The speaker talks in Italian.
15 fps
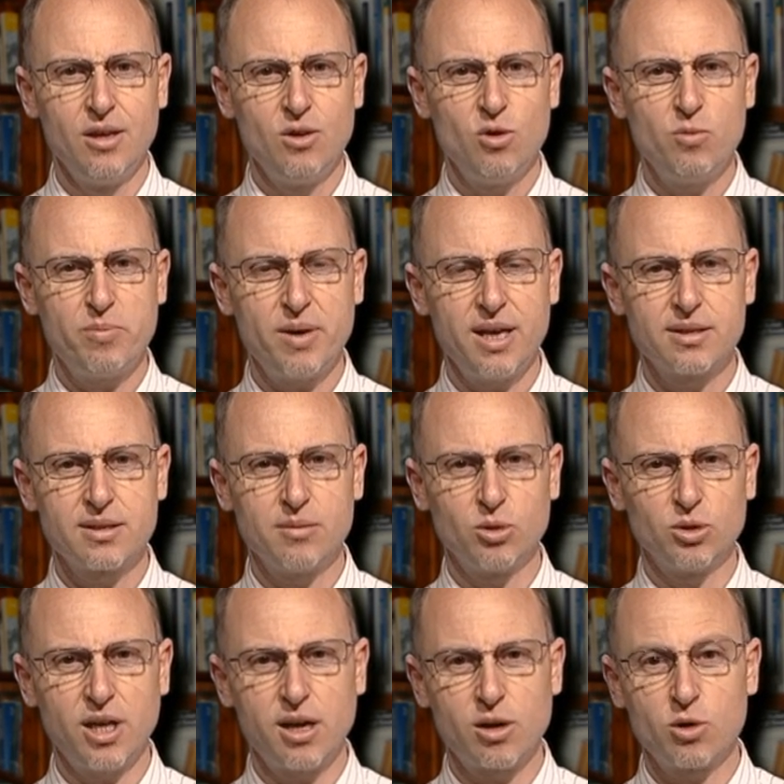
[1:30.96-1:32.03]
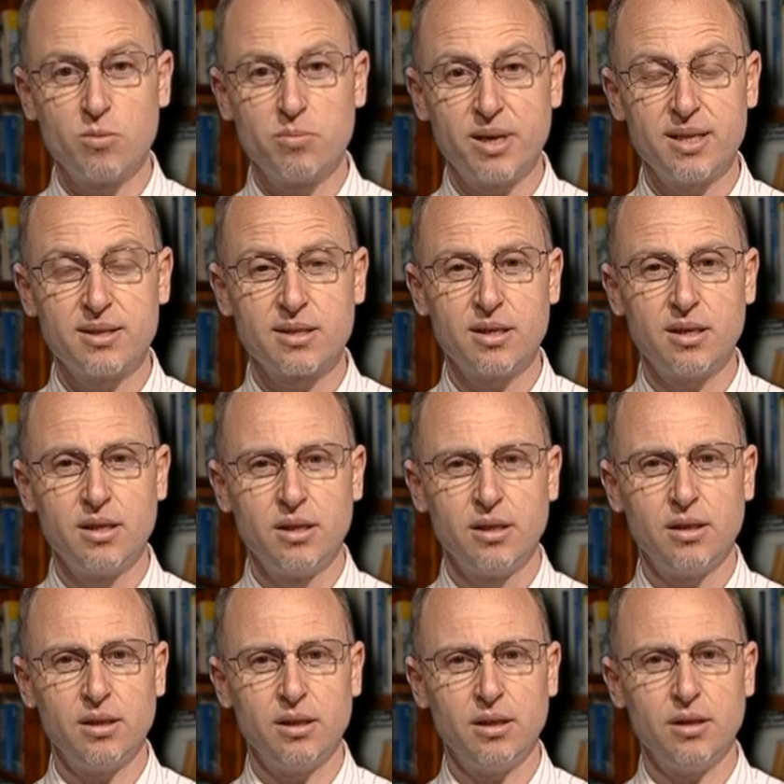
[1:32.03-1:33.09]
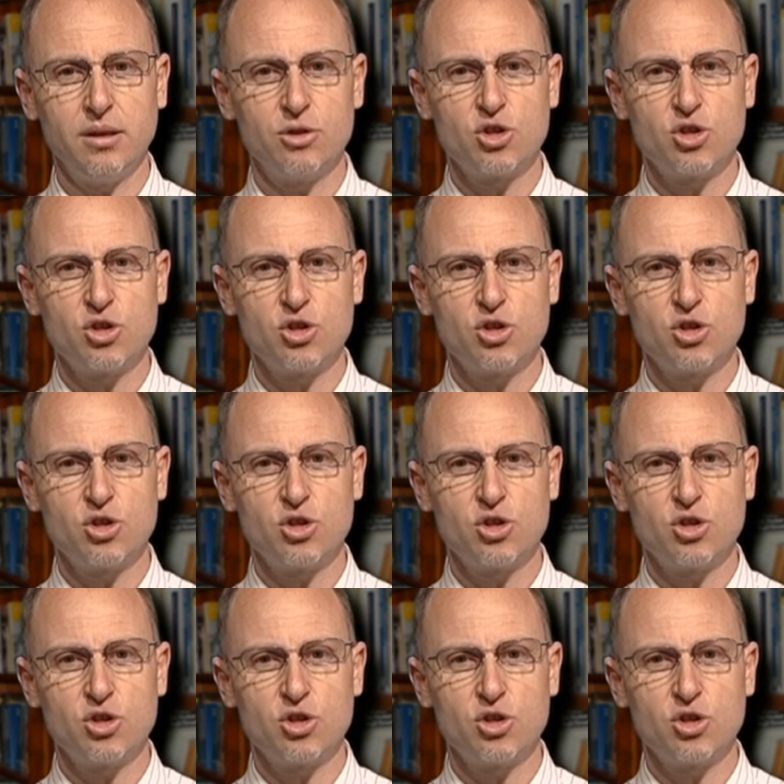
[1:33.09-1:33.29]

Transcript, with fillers: Un paese moderno, un paese eh,